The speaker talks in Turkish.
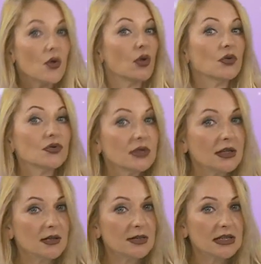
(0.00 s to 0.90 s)

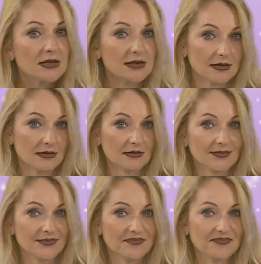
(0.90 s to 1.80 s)
öğütleyebilirsin.
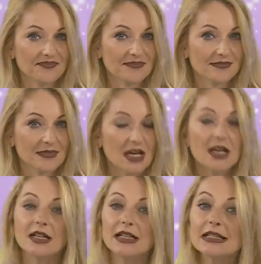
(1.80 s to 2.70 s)

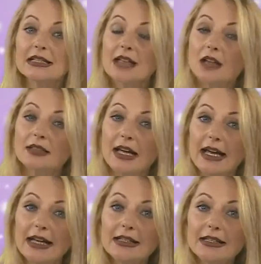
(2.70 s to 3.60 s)
İnsan
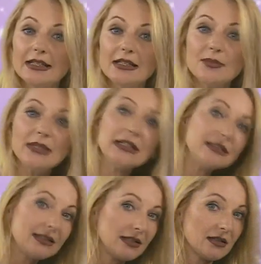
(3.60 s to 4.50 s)
en iyi
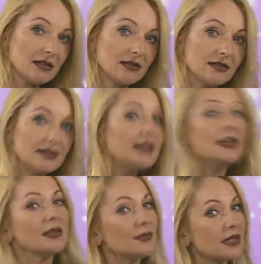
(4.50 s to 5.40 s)
bildiği,
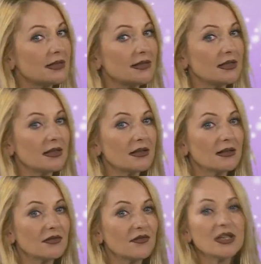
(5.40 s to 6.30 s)
deneyimlediği
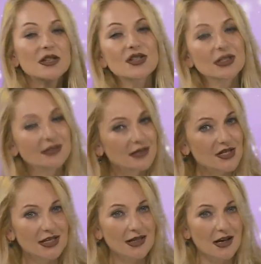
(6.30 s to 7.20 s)
ve yaşadığı
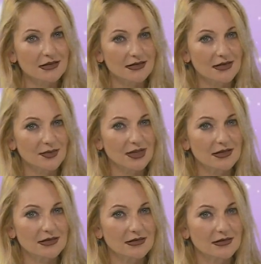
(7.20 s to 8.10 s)
şeyi
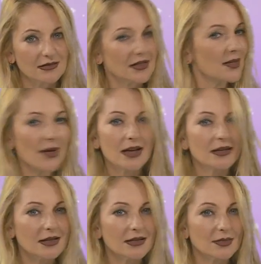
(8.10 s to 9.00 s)
aktarabilir.
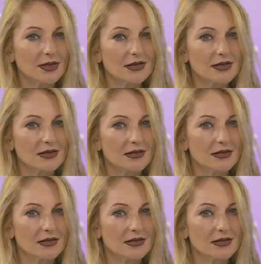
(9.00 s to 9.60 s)
Rehberlik edebilir.